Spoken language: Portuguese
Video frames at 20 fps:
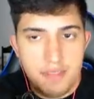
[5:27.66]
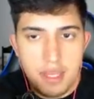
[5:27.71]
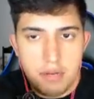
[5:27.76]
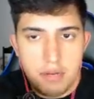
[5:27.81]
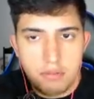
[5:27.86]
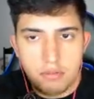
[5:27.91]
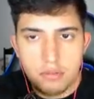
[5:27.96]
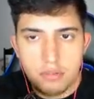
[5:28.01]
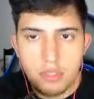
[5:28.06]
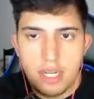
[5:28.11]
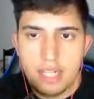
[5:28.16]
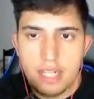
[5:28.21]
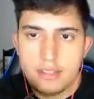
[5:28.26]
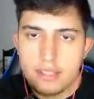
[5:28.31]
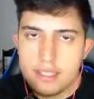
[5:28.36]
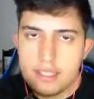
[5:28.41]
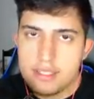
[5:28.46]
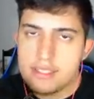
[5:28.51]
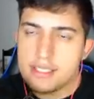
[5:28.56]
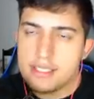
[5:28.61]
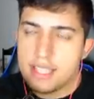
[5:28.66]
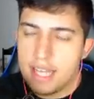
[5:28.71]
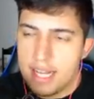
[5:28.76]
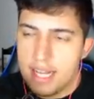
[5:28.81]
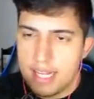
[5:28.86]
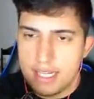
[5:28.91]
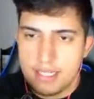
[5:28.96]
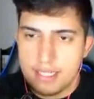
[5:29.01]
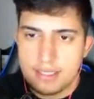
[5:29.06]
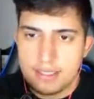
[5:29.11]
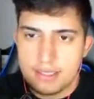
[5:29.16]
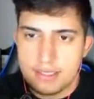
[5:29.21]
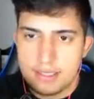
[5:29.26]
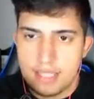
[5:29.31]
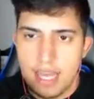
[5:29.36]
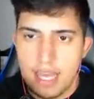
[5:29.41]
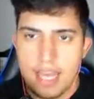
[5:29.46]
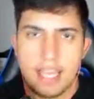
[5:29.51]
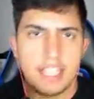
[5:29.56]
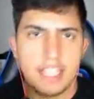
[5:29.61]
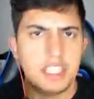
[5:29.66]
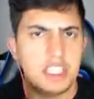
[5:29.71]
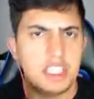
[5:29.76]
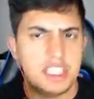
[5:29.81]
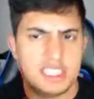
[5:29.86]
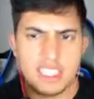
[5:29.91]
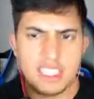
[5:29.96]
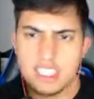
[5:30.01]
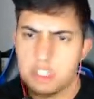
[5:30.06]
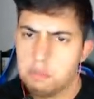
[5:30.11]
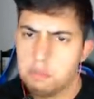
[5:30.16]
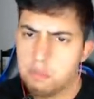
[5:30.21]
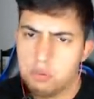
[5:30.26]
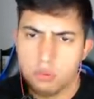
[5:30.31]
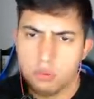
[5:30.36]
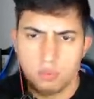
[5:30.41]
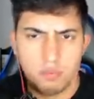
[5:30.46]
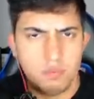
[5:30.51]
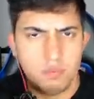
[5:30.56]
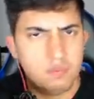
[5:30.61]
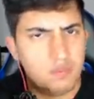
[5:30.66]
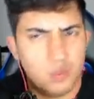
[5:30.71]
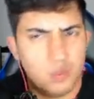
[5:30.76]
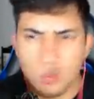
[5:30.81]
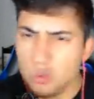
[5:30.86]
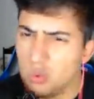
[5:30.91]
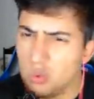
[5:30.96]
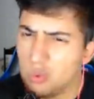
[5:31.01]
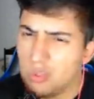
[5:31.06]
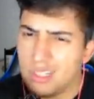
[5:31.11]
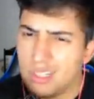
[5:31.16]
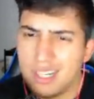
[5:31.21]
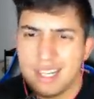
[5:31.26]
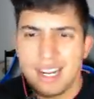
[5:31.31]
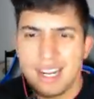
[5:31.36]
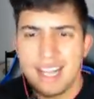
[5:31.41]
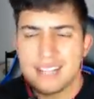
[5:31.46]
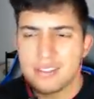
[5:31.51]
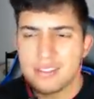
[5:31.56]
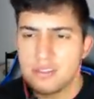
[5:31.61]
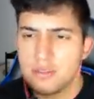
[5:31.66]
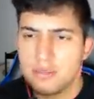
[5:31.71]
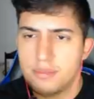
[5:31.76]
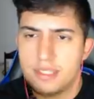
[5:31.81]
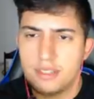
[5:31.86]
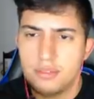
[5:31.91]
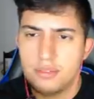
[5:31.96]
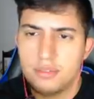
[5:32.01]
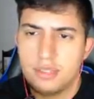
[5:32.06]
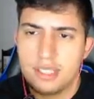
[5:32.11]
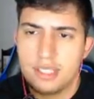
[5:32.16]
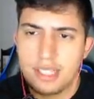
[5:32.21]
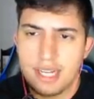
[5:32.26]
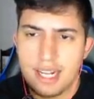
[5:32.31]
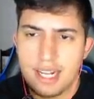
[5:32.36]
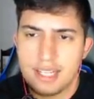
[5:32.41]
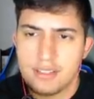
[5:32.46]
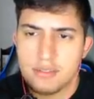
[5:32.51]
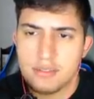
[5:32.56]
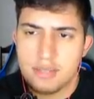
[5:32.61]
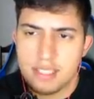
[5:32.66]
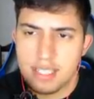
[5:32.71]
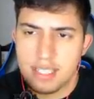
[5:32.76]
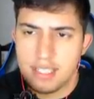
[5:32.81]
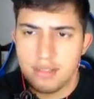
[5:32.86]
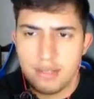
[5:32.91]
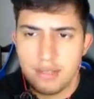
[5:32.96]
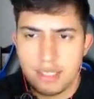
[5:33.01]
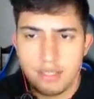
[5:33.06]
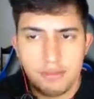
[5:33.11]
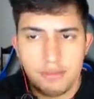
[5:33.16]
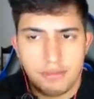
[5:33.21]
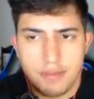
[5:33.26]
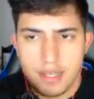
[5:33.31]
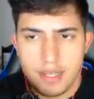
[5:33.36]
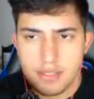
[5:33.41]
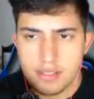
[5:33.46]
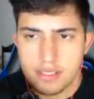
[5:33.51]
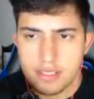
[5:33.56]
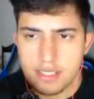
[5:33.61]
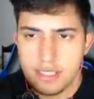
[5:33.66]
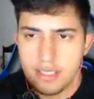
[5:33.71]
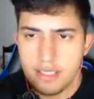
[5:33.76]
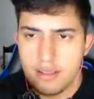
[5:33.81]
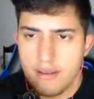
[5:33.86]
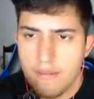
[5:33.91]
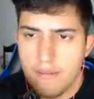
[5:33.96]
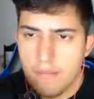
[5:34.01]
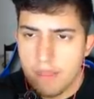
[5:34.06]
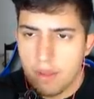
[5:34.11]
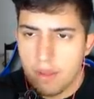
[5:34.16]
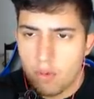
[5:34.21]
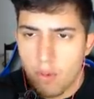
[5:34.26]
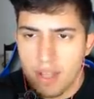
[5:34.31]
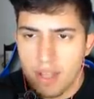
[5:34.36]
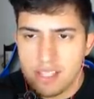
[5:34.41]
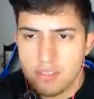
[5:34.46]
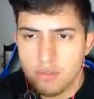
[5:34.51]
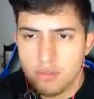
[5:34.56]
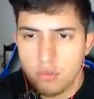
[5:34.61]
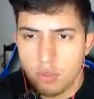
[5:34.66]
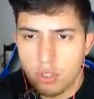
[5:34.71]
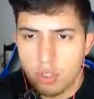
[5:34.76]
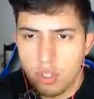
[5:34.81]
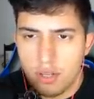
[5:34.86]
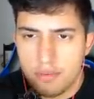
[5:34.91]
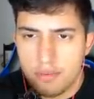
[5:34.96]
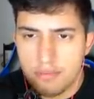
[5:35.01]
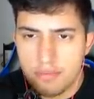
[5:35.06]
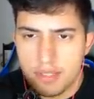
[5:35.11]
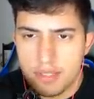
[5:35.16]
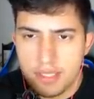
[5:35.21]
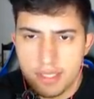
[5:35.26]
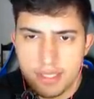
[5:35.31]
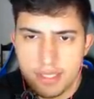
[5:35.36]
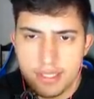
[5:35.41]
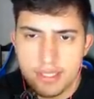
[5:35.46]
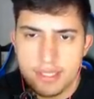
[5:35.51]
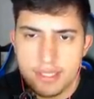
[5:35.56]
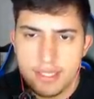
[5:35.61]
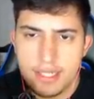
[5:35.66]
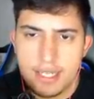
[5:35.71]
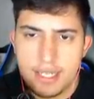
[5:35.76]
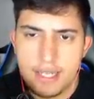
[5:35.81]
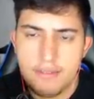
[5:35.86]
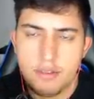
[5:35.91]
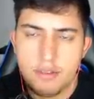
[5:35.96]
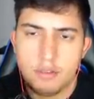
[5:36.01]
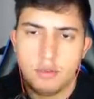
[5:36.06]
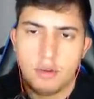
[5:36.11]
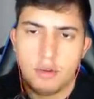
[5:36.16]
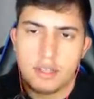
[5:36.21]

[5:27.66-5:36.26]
E algum dourado desses caras. Aí a gente tá, tipo, no lucraço, mano. Lucraço. Mas é, não é tão fácil assim. Quase um Dolof. Ah, veio do